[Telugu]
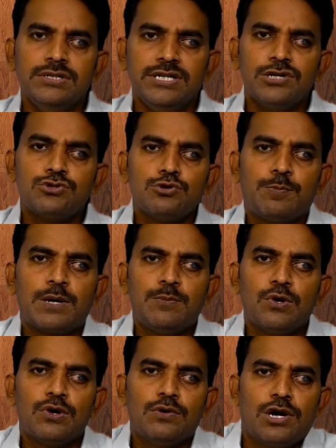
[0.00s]
యేసు
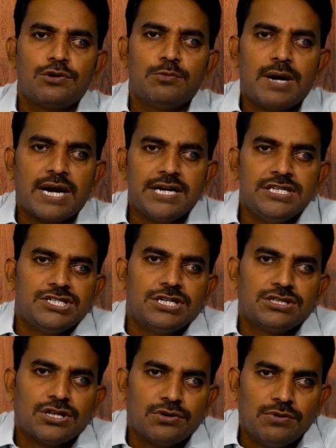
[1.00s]
ప్రభువుల వారు మరణించిన
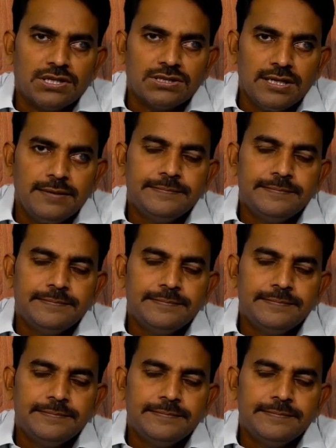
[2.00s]
తరువాత